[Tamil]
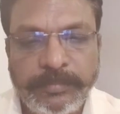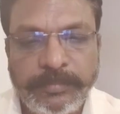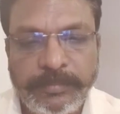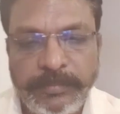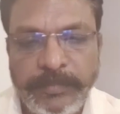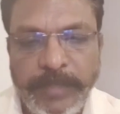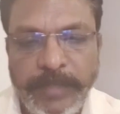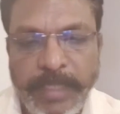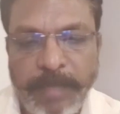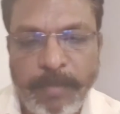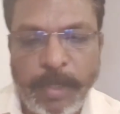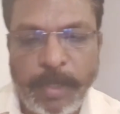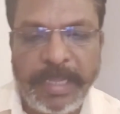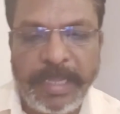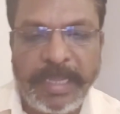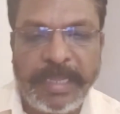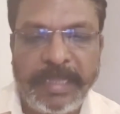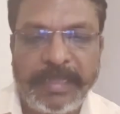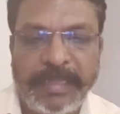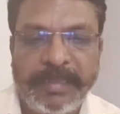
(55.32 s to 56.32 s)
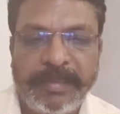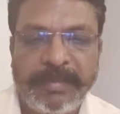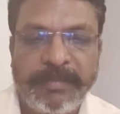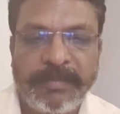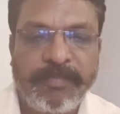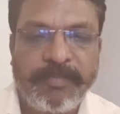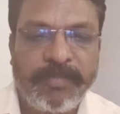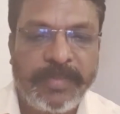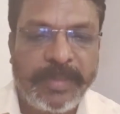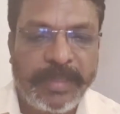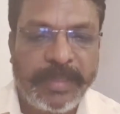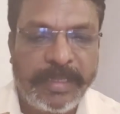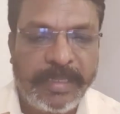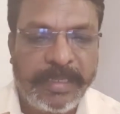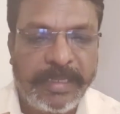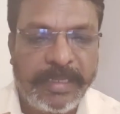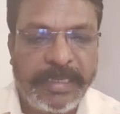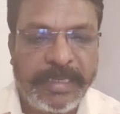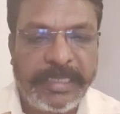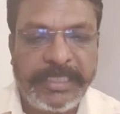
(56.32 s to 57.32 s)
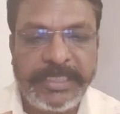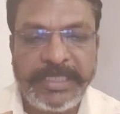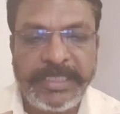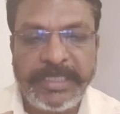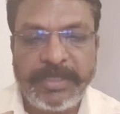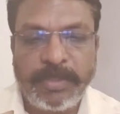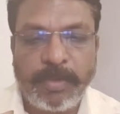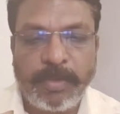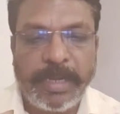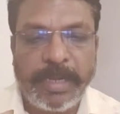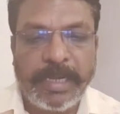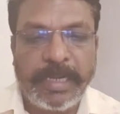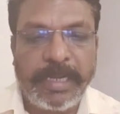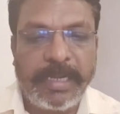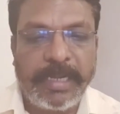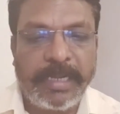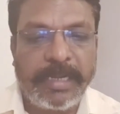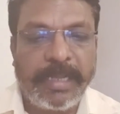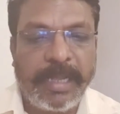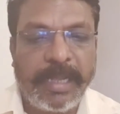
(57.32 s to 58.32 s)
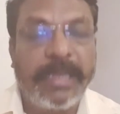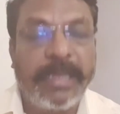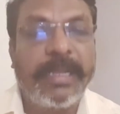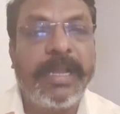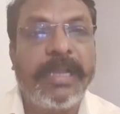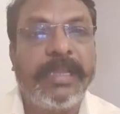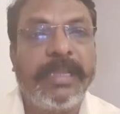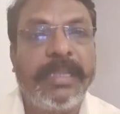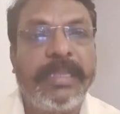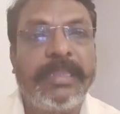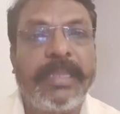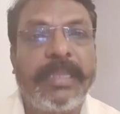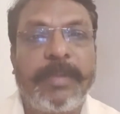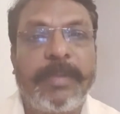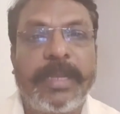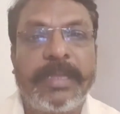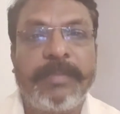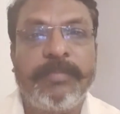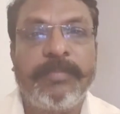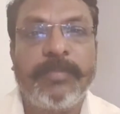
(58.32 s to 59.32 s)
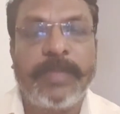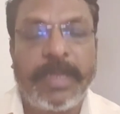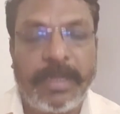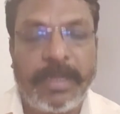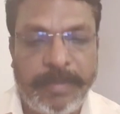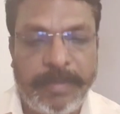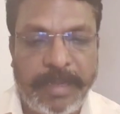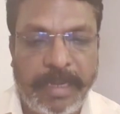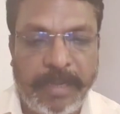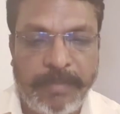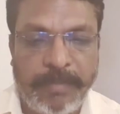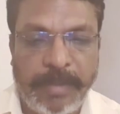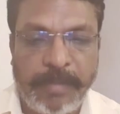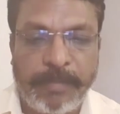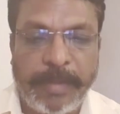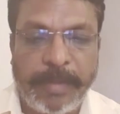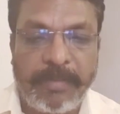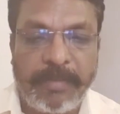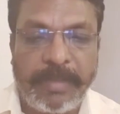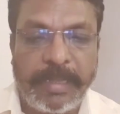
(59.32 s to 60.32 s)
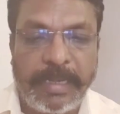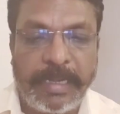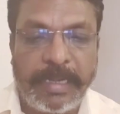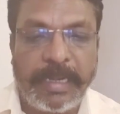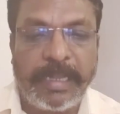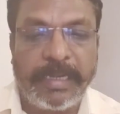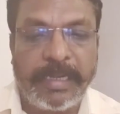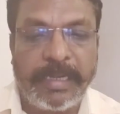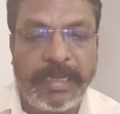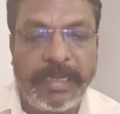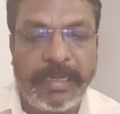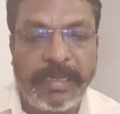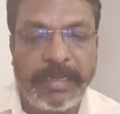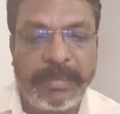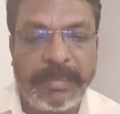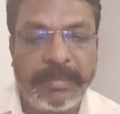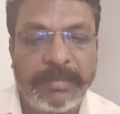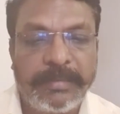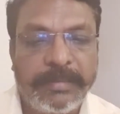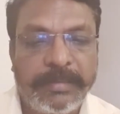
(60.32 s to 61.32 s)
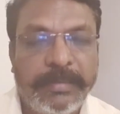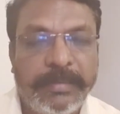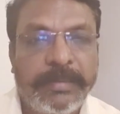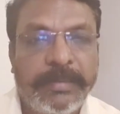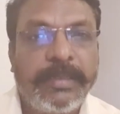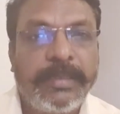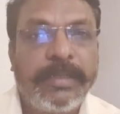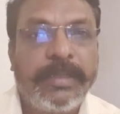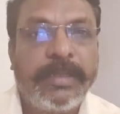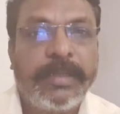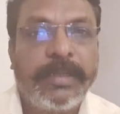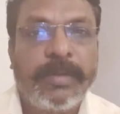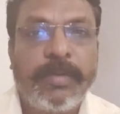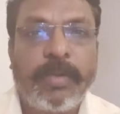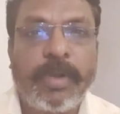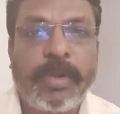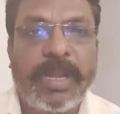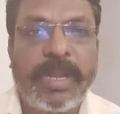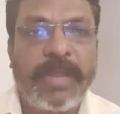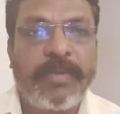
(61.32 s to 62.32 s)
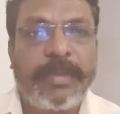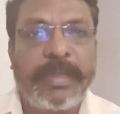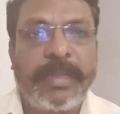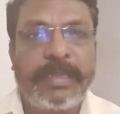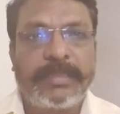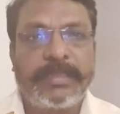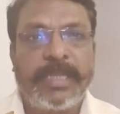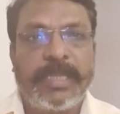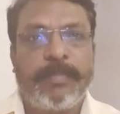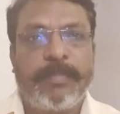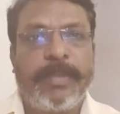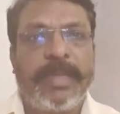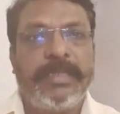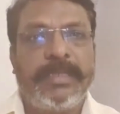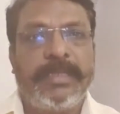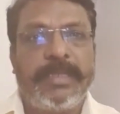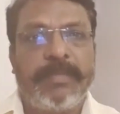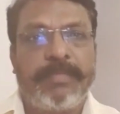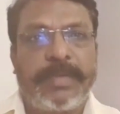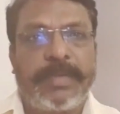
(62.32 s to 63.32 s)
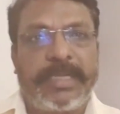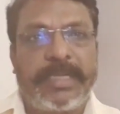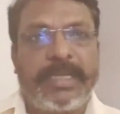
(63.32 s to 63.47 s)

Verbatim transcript: நம்முடைய கட்சி தோழர்கள் ஆங்காங்கே தமிழகம் தழுவிய அளவில் பல்வேறு இடங்களில் கொரோனா வைரஸால் பாதிக்கப்பட்ட